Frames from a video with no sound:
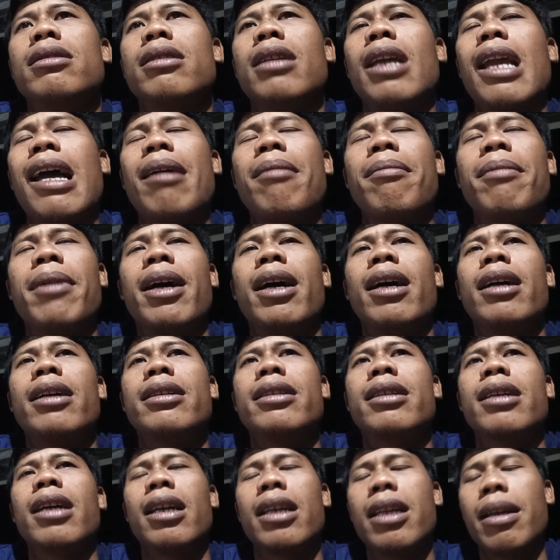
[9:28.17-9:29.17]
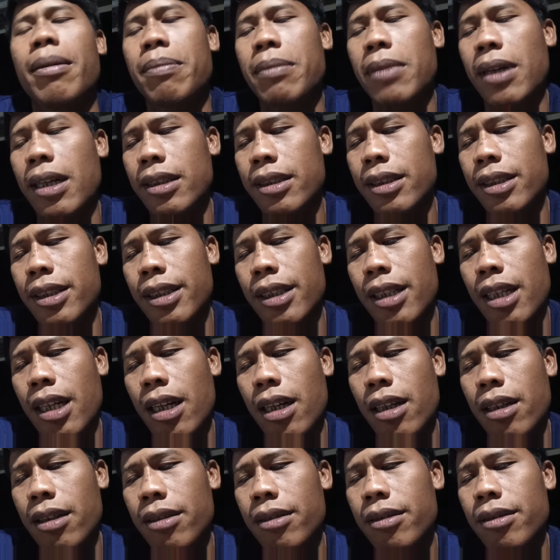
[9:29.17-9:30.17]
lama diadaptasinya
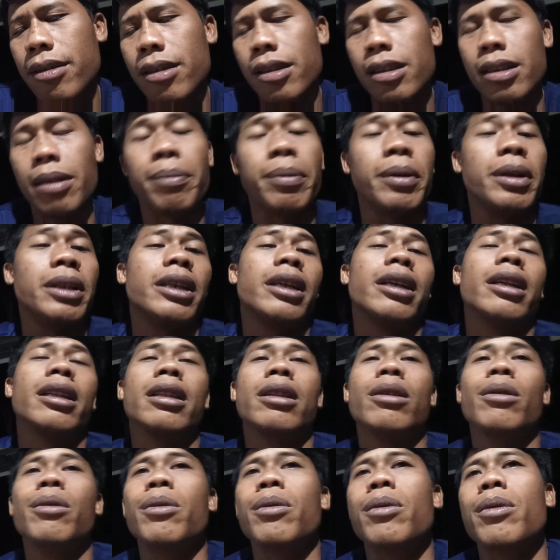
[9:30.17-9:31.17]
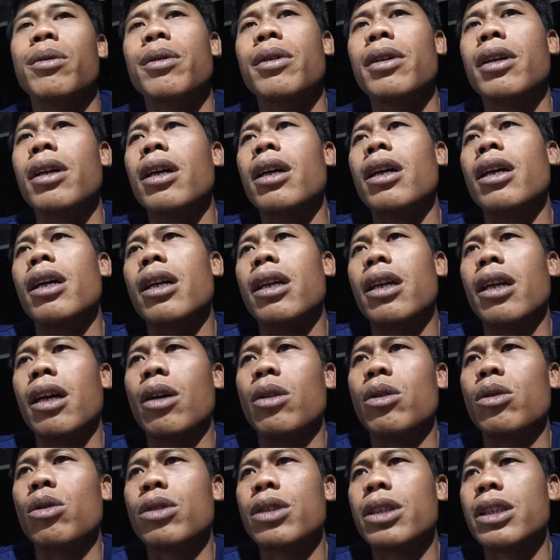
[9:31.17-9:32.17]
seperti itu
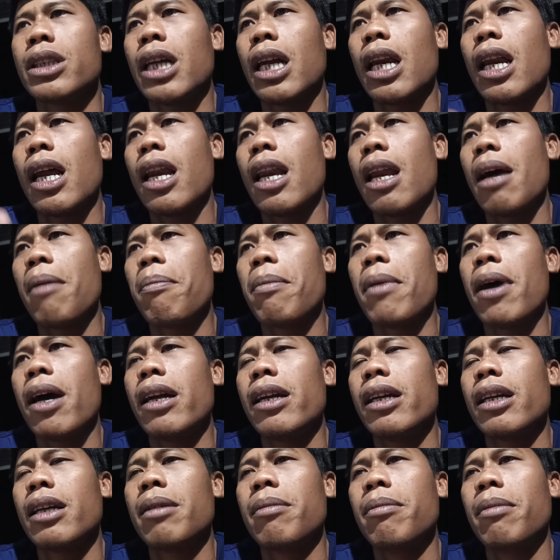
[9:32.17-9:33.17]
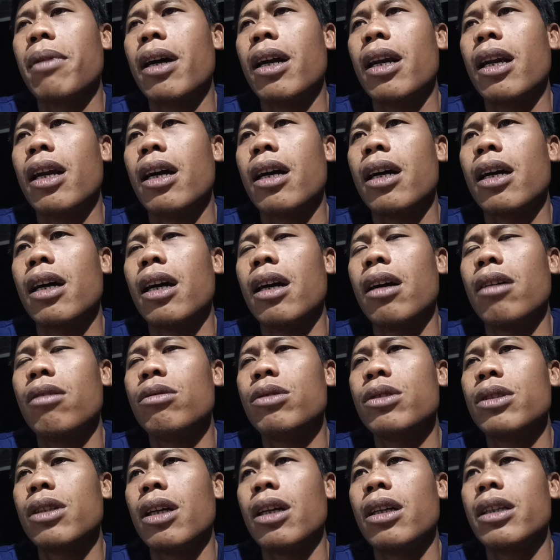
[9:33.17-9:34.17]
Nah untuk setelan lapangnya gimana? Nggak
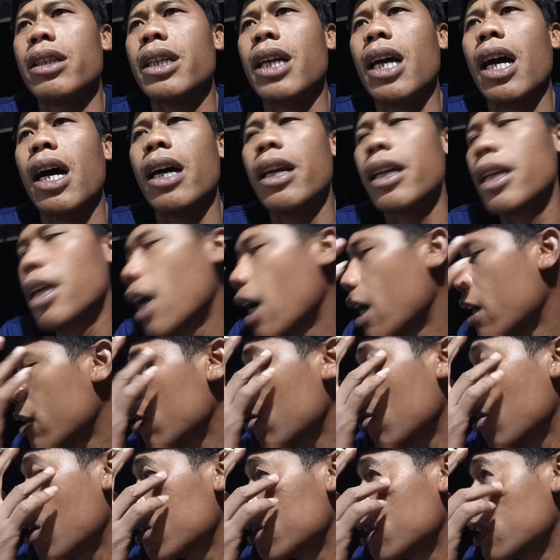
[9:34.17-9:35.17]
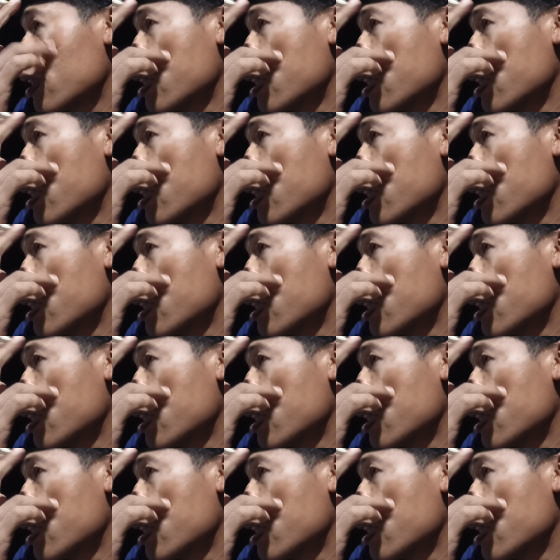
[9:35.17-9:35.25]
usah di hari ya itu nggak